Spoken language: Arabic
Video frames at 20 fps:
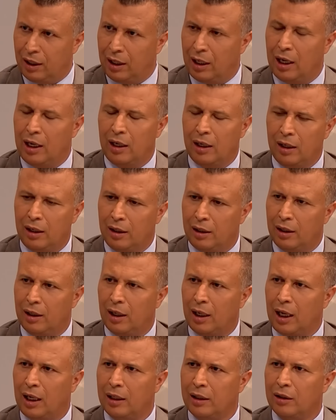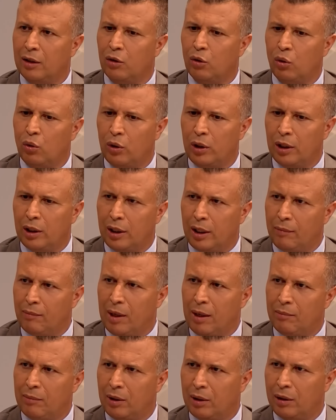لا لا لا خلينا نقول
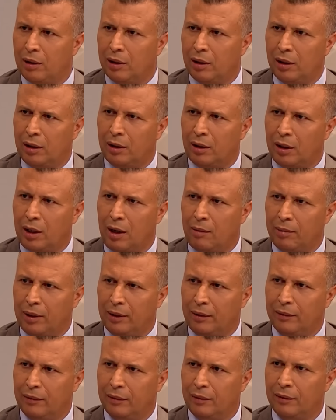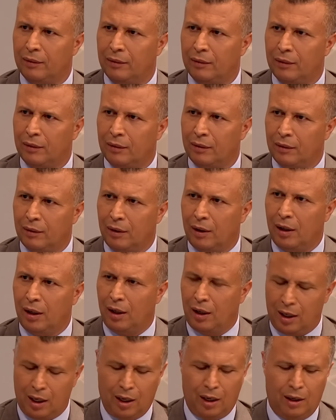الامام الرابع الخامس عندهم هو
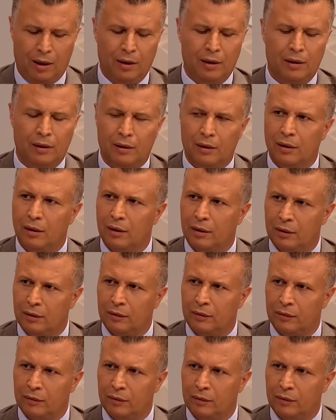آه، كان آه. قبل في قبليه